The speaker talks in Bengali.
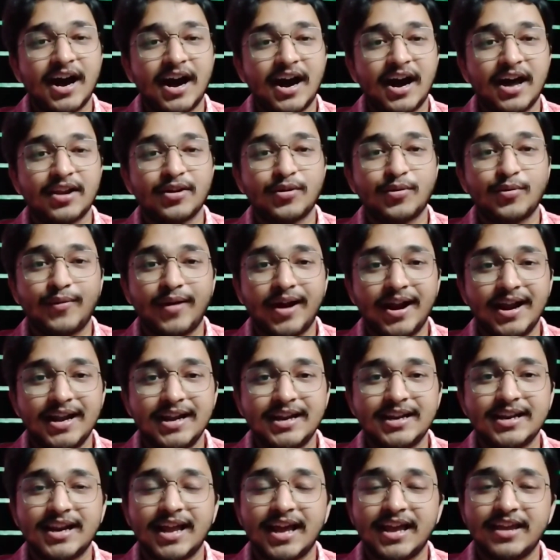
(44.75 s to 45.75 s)
আর
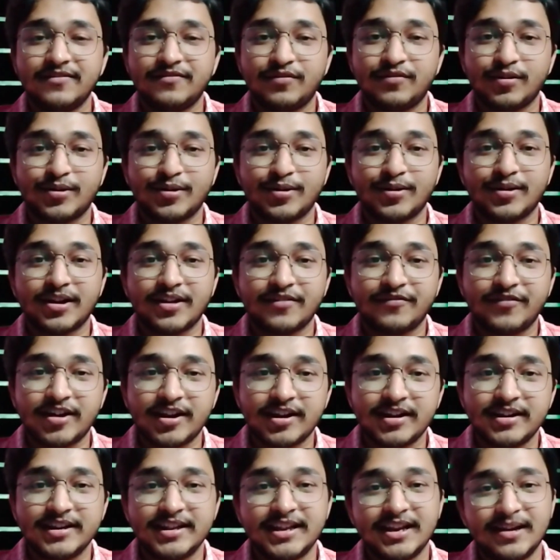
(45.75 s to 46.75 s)
ওয়াইল্ড লাইফ
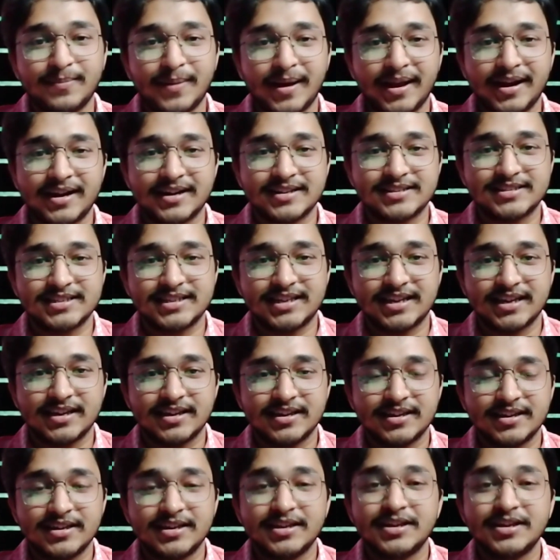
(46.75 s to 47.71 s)
ফটোগ্রাফার নীল ব্যানার্জিকে